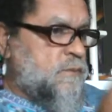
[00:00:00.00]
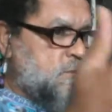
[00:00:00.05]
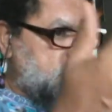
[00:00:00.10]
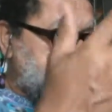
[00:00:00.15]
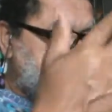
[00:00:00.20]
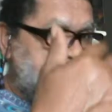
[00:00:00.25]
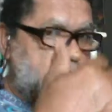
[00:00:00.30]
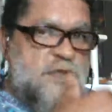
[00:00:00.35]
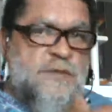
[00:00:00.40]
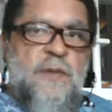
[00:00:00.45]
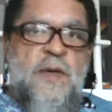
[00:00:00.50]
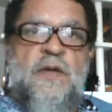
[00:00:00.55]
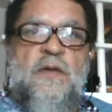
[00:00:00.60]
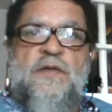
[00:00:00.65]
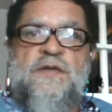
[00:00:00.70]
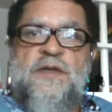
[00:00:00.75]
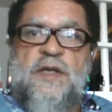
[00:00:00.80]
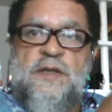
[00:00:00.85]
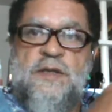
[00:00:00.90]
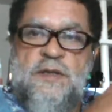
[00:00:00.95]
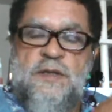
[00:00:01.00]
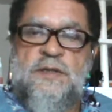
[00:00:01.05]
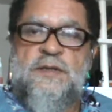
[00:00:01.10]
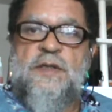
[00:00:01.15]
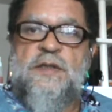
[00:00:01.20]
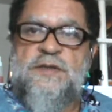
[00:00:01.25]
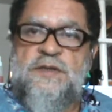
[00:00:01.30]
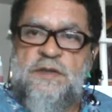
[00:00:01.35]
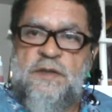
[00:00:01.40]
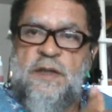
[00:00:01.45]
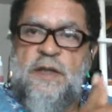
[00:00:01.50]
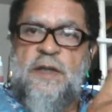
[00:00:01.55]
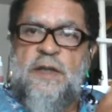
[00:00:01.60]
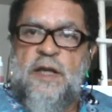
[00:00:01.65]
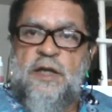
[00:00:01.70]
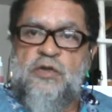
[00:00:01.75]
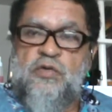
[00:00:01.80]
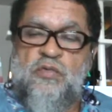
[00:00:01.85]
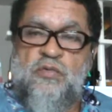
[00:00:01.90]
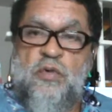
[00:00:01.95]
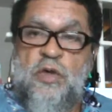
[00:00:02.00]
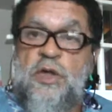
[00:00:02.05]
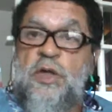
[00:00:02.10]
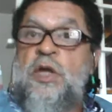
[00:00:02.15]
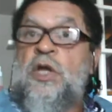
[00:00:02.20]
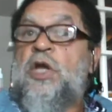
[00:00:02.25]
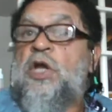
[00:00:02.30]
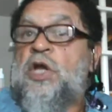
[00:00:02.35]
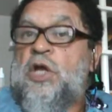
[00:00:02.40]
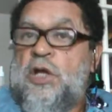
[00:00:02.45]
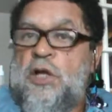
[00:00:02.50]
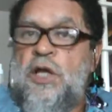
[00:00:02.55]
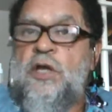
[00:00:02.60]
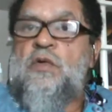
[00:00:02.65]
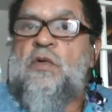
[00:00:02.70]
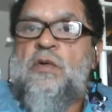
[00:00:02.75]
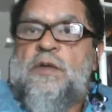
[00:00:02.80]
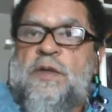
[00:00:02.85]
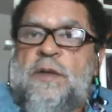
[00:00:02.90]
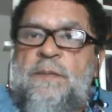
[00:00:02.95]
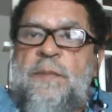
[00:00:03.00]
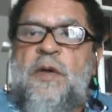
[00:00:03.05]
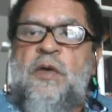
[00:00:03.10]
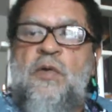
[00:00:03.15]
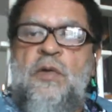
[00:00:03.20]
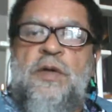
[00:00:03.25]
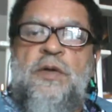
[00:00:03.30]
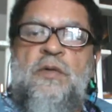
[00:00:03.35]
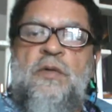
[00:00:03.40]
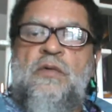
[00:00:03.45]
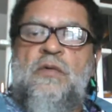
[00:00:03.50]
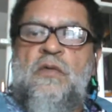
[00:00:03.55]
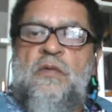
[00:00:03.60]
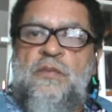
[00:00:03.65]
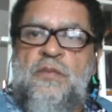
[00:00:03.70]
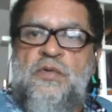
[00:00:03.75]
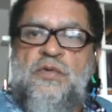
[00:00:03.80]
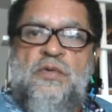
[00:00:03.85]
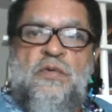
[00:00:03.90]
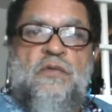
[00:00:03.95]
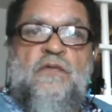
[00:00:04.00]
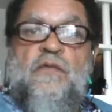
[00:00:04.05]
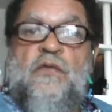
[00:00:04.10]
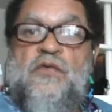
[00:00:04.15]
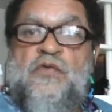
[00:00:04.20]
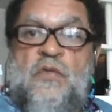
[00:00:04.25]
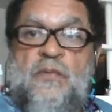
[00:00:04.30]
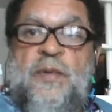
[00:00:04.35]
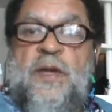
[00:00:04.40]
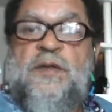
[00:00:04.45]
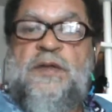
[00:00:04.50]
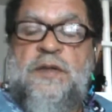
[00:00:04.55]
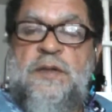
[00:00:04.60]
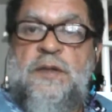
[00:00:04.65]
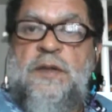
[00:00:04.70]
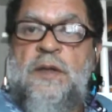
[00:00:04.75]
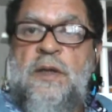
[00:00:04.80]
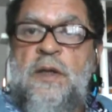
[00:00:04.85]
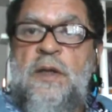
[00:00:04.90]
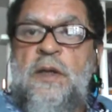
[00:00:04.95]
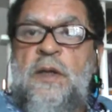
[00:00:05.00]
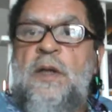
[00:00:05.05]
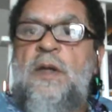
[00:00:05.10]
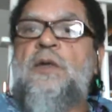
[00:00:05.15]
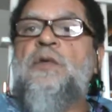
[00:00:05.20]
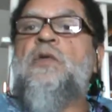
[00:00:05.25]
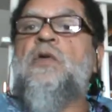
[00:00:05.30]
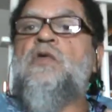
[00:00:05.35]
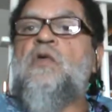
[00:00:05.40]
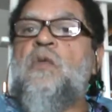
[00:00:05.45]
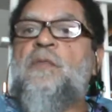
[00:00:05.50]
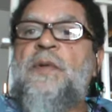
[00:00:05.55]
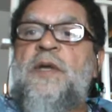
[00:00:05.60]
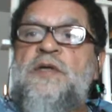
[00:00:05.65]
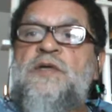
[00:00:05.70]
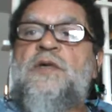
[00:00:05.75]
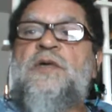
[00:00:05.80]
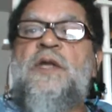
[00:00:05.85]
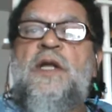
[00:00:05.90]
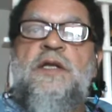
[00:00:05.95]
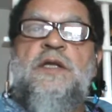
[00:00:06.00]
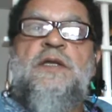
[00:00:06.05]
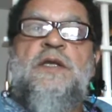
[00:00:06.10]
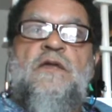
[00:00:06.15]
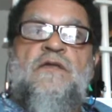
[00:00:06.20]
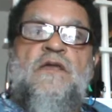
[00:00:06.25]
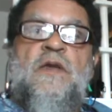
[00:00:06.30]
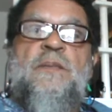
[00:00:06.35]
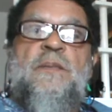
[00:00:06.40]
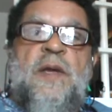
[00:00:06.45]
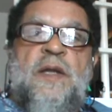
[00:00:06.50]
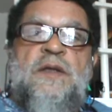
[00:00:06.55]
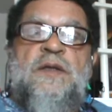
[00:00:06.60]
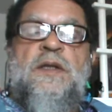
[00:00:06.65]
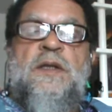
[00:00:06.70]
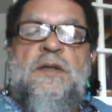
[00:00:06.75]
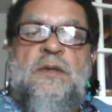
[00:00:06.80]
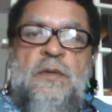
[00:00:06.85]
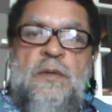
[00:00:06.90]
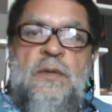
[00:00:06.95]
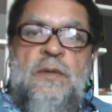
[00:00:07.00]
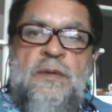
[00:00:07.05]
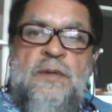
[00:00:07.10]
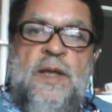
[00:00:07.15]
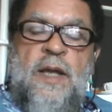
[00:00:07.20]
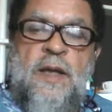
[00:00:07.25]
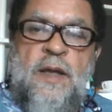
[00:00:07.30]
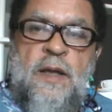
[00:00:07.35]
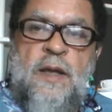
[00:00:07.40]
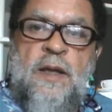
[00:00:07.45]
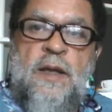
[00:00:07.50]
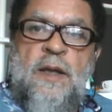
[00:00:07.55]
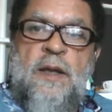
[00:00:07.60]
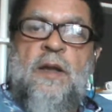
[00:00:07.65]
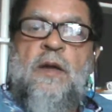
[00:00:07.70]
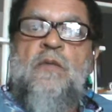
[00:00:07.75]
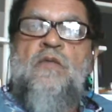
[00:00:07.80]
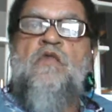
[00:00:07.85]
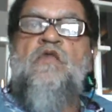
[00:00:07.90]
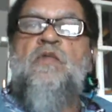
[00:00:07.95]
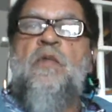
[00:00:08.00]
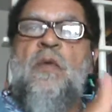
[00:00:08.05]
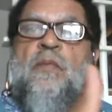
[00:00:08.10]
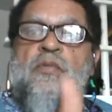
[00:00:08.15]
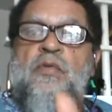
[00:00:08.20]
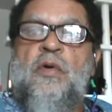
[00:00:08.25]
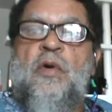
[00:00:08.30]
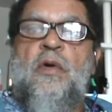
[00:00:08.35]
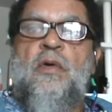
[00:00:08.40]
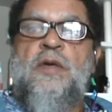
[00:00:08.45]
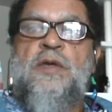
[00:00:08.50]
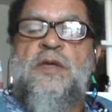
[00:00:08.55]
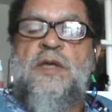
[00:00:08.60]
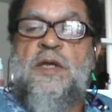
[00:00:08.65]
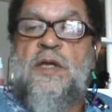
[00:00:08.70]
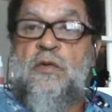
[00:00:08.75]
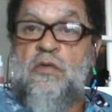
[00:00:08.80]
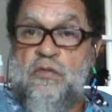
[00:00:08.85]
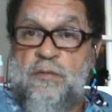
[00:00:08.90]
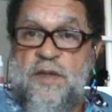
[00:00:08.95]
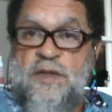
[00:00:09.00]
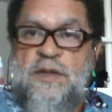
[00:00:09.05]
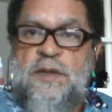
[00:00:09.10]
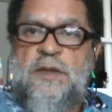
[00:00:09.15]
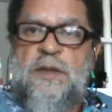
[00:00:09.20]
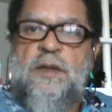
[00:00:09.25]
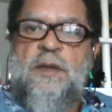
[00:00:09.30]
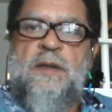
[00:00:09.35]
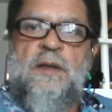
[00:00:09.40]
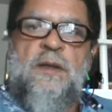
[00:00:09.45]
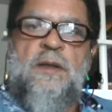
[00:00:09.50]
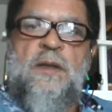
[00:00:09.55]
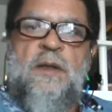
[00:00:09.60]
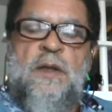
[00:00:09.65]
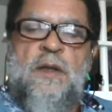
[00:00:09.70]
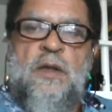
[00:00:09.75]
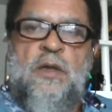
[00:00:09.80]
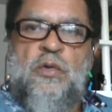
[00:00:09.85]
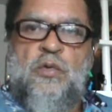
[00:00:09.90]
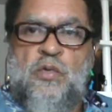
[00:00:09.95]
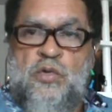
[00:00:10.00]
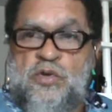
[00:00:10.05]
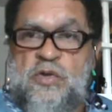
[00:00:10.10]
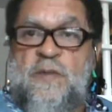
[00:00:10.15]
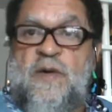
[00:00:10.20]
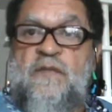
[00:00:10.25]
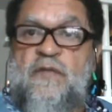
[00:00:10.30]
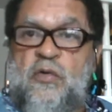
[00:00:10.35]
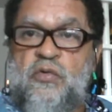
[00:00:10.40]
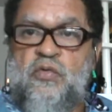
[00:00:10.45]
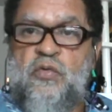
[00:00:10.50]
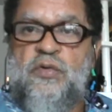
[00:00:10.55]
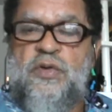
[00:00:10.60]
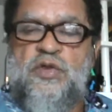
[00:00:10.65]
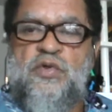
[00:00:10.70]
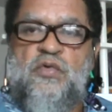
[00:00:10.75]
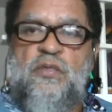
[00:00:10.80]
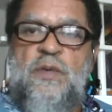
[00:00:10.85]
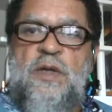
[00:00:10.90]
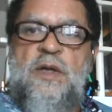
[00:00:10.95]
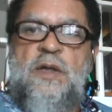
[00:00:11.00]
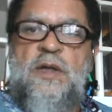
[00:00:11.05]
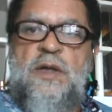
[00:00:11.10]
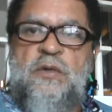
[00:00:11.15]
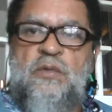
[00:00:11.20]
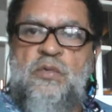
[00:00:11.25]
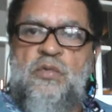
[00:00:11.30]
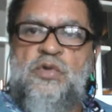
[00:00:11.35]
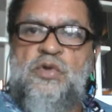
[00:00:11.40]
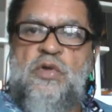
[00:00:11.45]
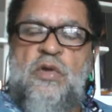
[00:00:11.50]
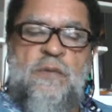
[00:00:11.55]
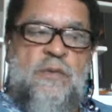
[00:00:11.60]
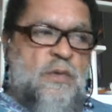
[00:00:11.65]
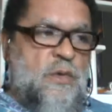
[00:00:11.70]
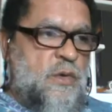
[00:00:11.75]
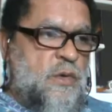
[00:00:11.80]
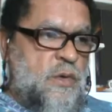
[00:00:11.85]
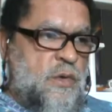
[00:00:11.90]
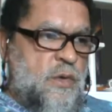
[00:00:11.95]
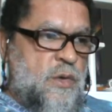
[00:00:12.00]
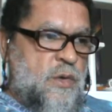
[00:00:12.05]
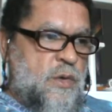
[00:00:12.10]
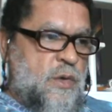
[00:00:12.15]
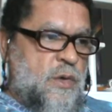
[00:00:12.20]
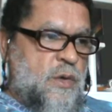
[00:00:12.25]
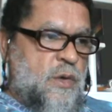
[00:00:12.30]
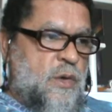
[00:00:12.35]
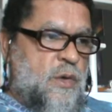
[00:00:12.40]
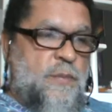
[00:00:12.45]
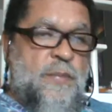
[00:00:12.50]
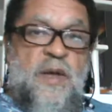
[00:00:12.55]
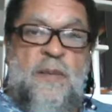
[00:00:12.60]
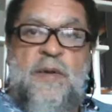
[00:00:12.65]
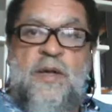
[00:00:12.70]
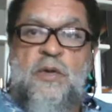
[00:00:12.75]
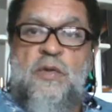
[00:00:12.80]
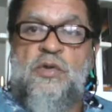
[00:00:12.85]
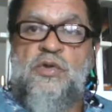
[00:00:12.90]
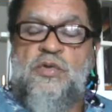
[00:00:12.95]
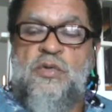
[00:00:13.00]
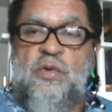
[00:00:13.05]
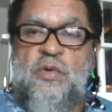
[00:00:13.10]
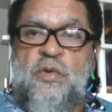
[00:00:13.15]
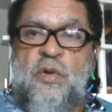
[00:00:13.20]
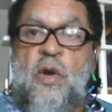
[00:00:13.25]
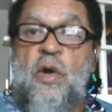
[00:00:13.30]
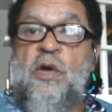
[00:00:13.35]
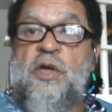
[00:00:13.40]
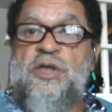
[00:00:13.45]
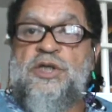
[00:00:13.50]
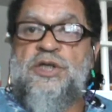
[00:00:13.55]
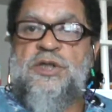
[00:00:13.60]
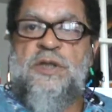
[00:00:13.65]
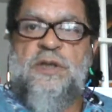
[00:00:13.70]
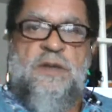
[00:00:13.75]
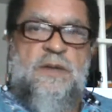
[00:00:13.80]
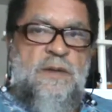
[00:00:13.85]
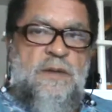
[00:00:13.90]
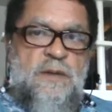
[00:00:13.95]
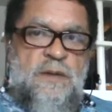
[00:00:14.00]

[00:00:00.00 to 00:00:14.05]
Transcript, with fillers: des expériences acquises, accumulées, les nôtres et pas que les nôtres, puisque nous faisons partie, notre personnalité fait partie d'un mouvement plus grand qui est l'humanité. Nous sommes avant tout des humains et nous sommes en permanence euh, enrichis